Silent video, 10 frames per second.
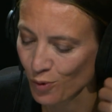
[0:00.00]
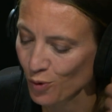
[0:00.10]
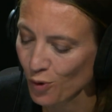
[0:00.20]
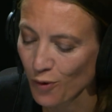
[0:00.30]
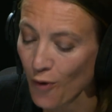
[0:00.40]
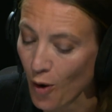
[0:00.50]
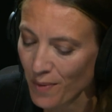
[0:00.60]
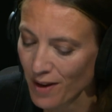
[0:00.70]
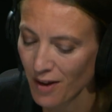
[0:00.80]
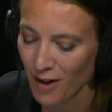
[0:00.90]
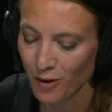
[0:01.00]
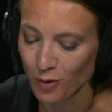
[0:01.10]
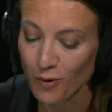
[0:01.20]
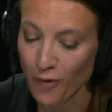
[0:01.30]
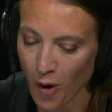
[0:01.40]
de se former,
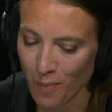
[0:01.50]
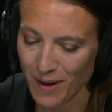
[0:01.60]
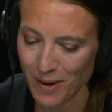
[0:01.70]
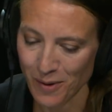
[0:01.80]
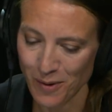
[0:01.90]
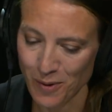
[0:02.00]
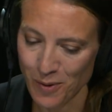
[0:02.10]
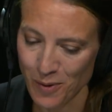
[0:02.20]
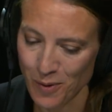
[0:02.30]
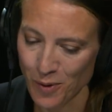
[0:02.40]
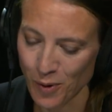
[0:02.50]
de former euh, le,